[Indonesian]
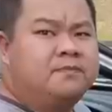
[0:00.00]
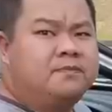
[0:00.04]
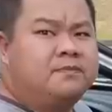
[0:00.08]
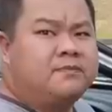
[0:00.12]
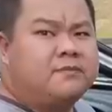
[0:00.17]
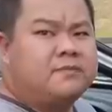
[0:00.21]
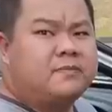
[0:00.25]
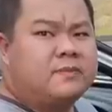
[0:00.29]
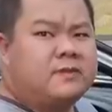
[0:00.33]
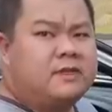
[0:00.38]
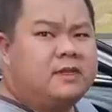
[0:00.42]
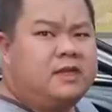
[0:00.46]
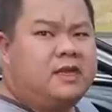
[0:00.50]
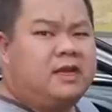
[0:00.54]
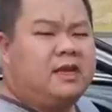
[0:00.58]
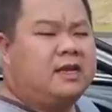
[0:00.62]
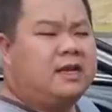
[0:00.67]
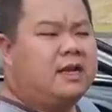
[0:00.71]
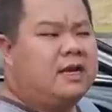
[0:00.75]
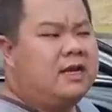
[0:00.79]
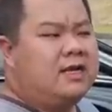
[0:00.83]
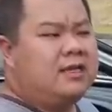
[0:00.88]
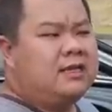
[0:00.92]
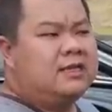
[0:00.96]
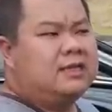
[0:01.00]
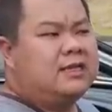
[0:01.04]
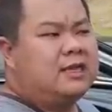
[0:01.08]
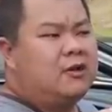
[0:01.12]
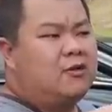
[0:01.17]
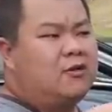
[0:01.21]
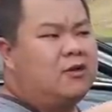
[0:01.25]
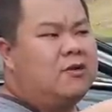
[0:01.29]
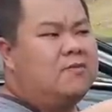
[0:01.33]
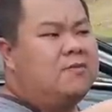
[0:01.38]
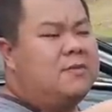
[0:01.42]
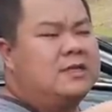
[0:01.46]
iya juga karena kita
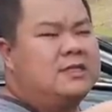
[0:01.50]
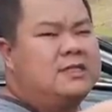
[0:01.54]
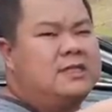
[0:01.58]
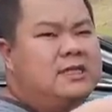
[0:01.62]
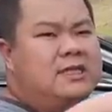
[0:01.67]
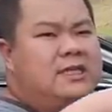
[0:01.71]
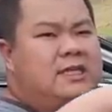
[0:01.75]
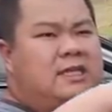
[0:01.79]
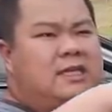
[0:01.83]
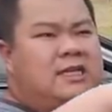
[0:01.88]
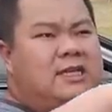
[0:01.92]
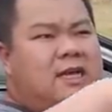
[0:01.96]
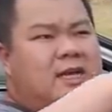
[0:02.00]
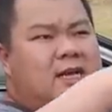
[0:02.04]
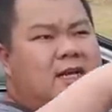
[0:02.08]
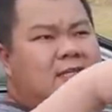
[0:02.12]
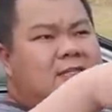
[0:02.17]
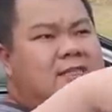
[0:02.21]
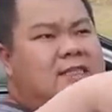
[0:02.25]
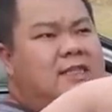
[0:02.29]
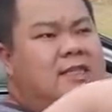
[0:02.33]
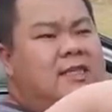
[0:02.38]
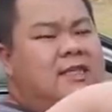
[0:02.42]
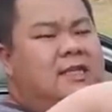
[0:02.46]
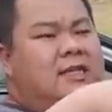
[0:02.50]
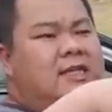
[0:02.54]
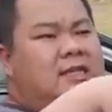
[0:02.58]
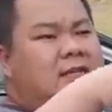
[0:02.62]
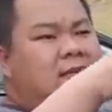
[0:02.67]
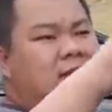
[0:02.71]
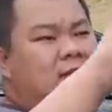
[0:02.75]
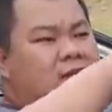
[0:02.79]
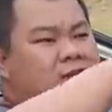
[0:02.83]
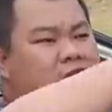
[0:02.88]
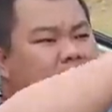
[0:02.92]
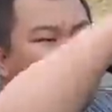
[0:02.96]
taruh kan masih di garasi
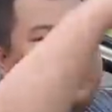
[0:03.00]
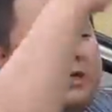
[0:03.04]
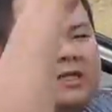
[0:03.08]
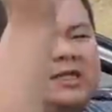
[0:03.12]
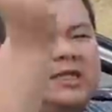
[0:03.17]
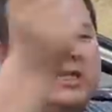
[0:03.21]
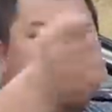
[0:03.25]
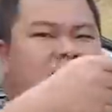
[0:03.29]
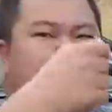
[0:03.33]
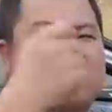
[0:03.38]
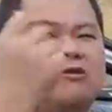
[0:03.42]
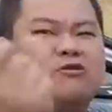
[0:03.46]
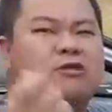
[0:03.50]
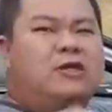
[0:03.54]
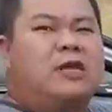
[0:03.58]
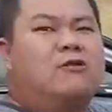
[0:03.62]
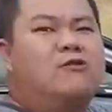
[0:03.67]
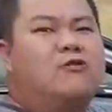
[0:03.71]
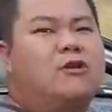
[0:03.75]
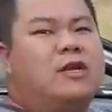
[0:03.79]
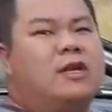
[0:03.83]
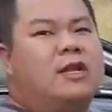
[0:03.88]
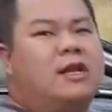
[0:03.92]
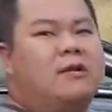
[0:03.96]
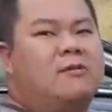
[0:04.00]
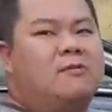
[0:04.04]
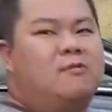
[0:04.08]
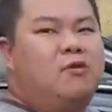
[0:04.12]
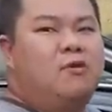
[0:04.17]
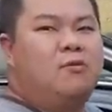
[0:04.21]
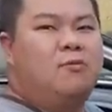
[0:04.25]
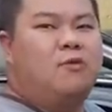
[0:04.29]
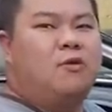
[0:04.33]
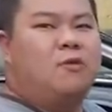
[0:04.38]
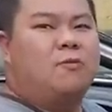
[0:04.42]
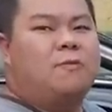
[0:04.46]
terus masih disarung-sarungin kan
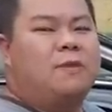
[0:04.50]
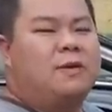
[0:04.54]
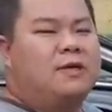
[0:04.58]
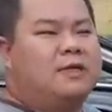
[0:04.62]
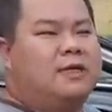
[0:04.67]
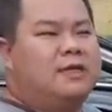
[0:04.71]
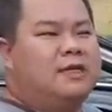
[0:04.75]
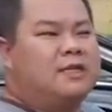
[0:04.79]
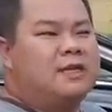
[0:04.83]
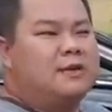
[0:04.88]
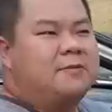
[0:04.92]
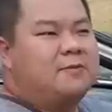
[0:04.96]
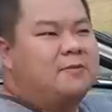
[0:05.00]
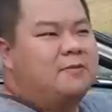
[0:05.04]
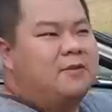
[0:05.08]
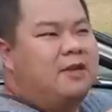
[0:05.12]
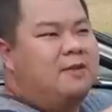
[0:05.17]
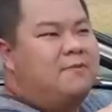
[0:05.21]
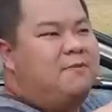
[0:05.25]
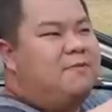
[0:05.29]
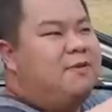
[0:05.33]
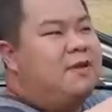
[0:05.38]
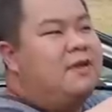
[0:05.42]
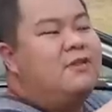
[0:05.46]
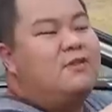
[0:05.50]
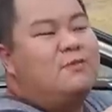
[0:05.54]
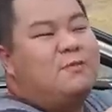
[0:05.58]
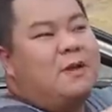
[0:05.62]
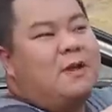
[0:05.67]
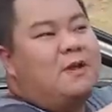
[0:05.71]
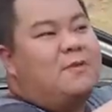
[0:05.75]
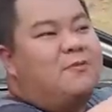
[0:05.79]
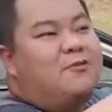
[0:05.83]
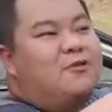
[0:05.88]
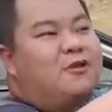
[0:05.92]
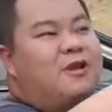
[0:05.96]
belum hmm. proper. jadi saya impian tuh
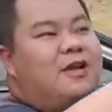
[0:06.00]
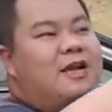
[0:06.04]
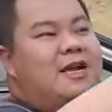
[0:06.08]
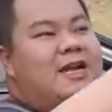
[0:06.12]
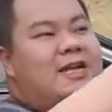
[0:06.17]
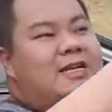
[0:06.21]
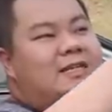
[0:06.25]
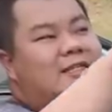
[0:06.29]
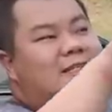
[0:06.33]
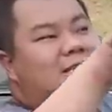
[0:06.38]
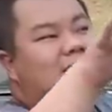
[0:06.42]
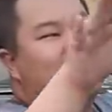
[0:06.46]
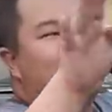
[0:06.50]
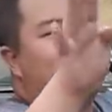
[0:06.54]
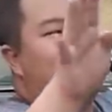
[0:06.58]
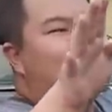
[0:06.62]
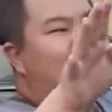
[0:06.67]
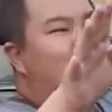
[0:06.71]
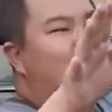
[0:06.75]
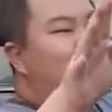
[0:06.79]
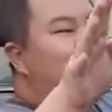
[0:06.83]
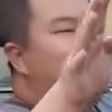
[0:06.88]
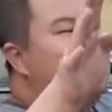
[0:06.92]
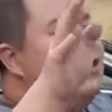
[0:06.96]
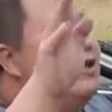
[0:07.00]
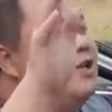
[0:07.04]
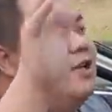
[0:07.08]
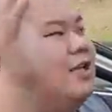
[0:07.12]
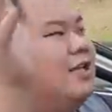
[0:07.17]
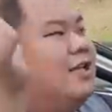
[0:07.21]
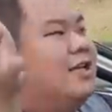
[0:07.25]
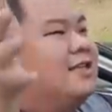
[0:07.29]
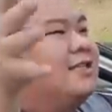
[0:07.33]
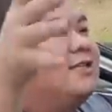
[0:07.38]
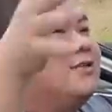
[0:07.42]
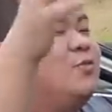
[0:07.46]
pengen punya garasi satu
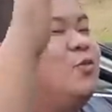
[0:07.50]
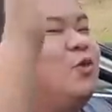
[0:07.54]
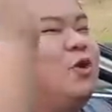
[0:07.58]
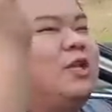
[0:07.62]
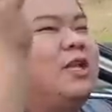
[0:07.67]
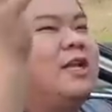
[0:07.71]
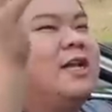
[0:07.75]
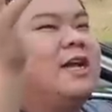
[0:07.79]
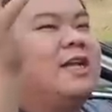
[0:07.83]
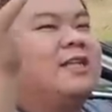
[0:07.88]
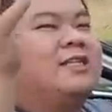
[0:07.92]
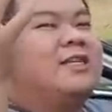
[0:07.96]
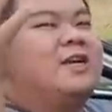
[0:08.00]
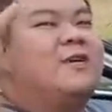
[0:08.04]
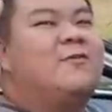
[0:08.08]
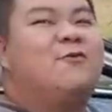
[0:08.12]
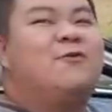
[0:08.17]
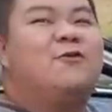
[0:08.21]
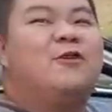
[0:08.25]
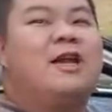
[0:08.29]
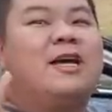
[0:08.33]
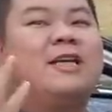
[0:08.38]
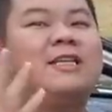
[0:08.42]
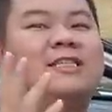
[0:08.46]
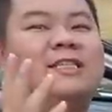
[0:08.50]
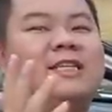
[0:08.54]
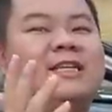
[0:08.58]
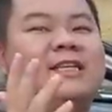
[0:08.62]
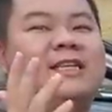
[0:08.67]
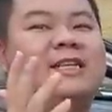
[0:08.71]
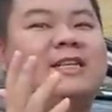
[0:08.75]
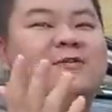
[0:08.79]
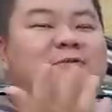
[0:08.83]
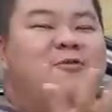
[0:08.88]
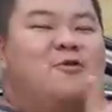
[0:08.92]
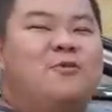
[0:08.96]
yang semuanya kaca full AC
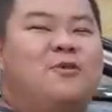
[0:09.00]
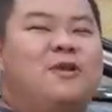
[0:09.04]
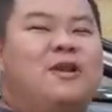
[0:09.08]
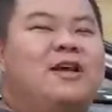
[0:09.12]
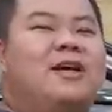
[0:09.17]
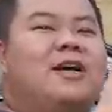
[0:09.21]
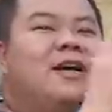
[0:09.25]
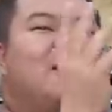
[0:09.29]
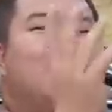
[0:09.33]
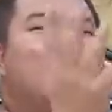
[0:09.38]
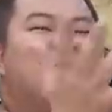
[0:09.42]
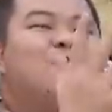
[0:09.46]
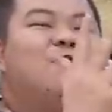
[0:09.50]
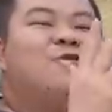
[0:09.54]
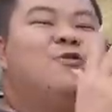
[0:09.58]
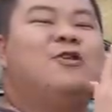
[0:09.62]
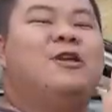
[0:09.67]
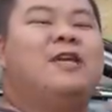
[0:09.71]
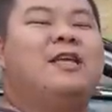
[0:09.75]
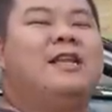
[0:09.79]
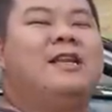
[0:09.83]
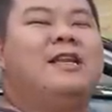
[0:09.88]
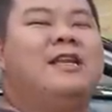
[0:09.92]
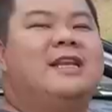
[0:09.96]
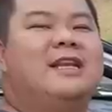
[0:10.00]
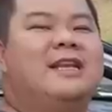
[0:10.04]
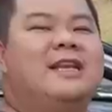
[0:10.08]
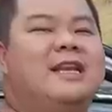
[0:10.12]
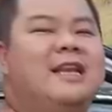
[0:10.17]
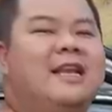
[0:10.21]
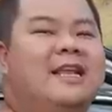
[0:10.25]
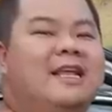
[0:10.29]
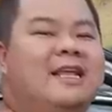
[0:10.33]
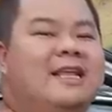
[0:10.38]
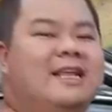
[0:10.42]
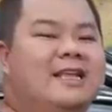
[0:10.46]
jadi mobilnya nggak dikerudungin
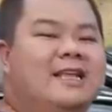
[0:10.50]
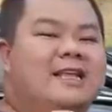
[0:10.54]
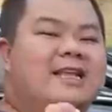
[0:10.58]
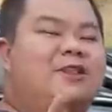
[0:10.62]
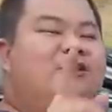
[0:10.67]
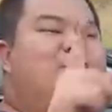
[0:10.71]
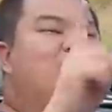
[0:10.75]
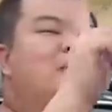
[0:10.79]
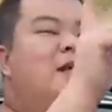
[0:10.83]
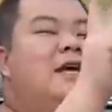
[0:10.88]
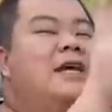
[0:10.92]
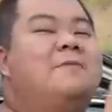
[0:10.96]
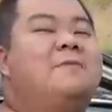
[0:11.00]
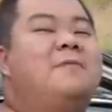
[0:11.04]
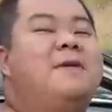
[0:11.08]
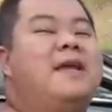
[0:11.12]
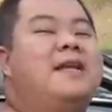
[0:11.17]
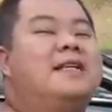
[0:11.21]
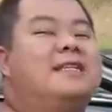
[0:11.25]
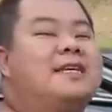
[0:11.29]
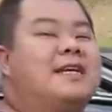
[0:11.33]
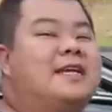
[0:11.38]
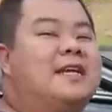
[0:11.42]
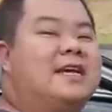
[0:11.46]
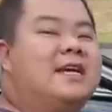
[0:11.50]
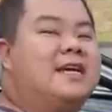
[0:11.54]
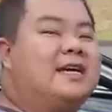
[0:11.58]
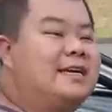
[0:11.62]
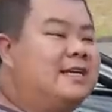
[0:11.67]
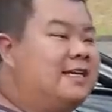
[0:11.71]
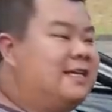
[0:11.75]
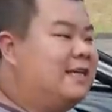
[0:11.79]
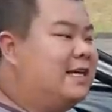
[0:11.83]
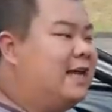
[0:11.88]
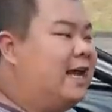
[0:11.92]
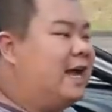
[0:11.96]
Bener itulah impian
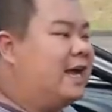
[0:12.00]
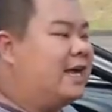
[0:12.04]
saya anti